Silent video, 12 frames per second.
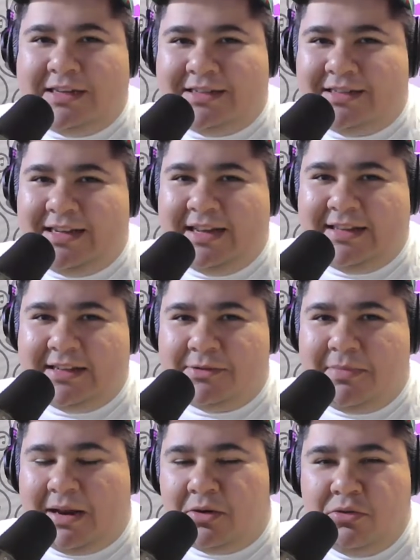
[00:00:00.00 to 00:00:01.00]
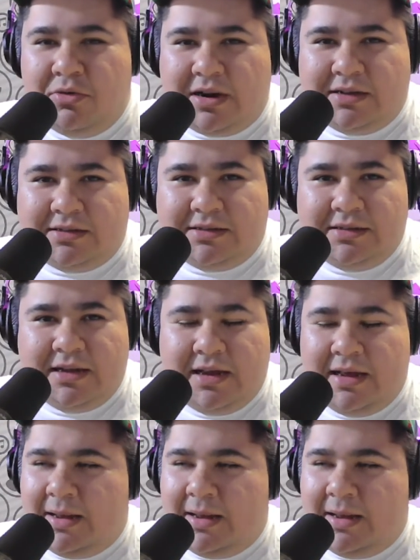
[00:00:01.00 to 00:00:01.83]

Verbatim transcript: as seitas malucas,